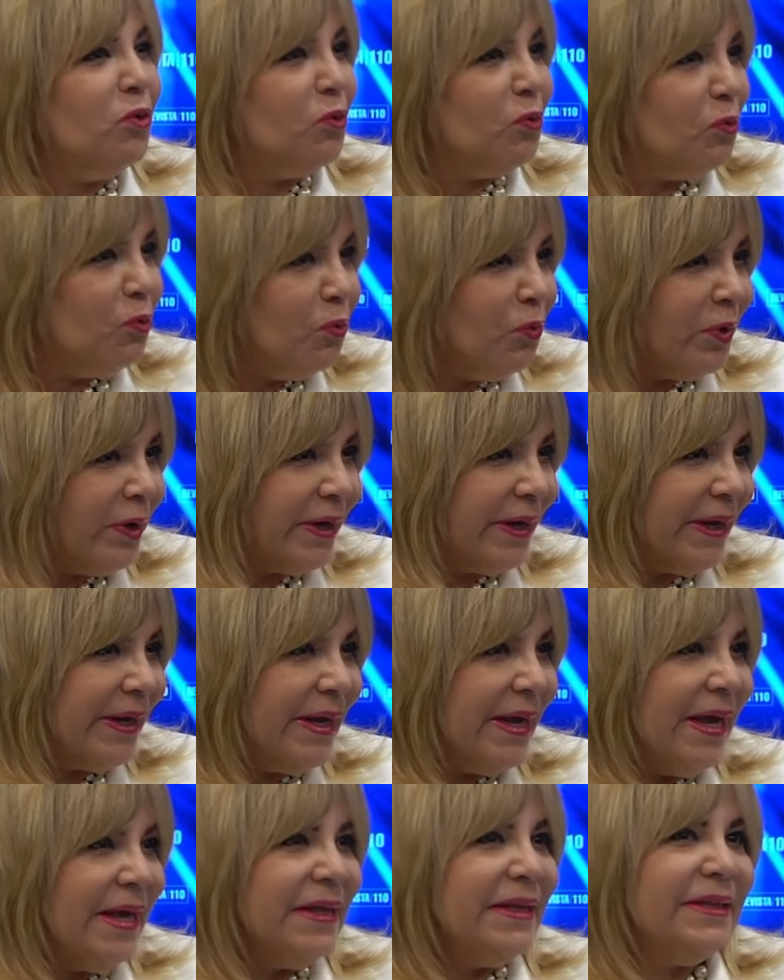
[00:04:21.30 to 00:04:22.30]
ocurre
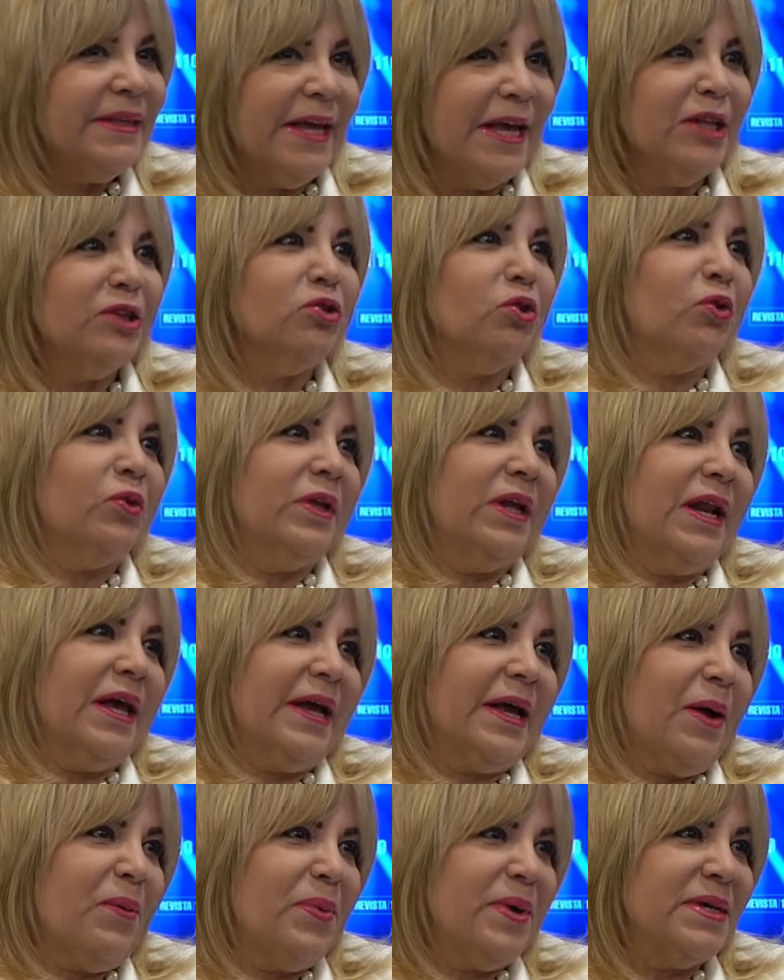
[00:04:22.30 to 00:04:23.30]
dentro de
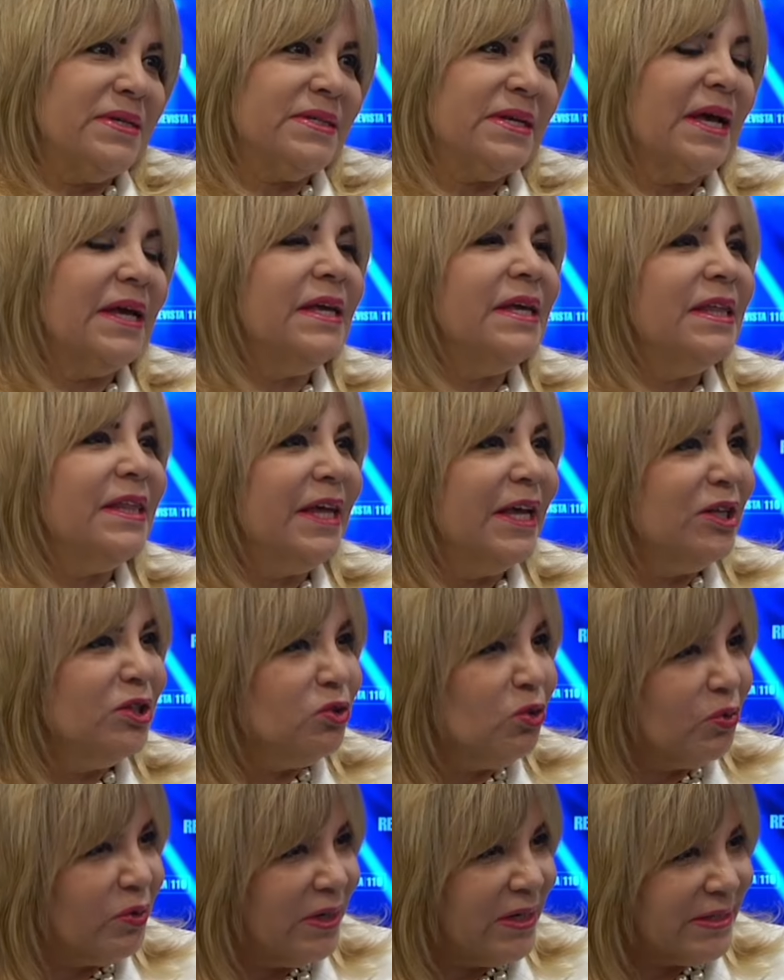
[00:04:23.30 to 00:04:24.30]
la cabeza y
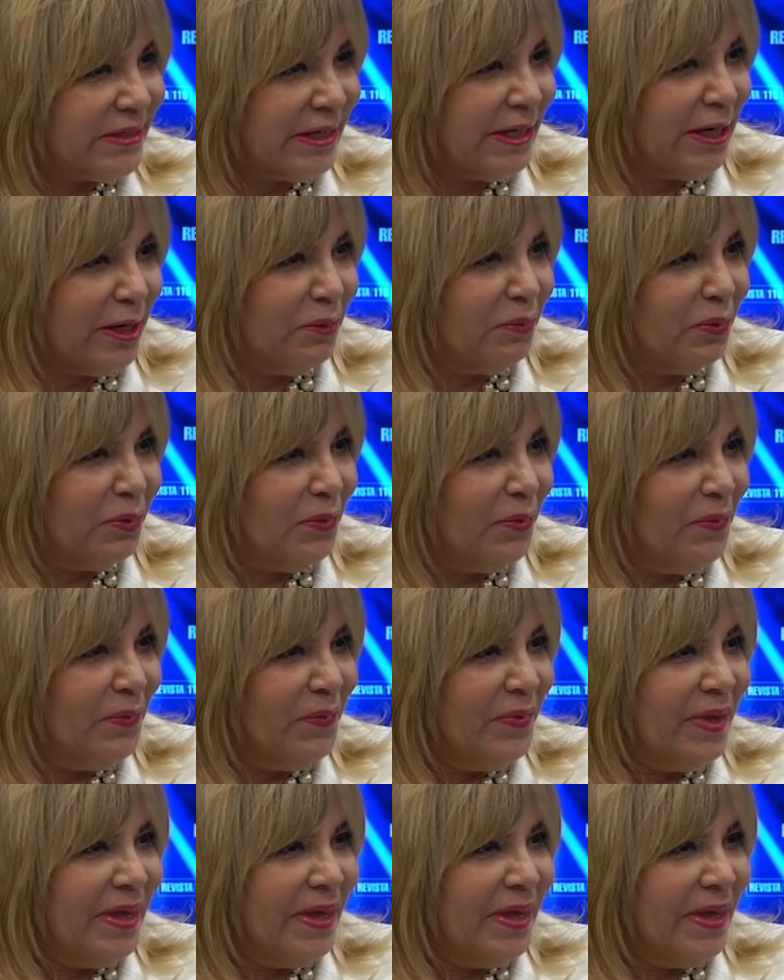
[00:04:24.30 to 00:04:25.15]
dentro del cerebro.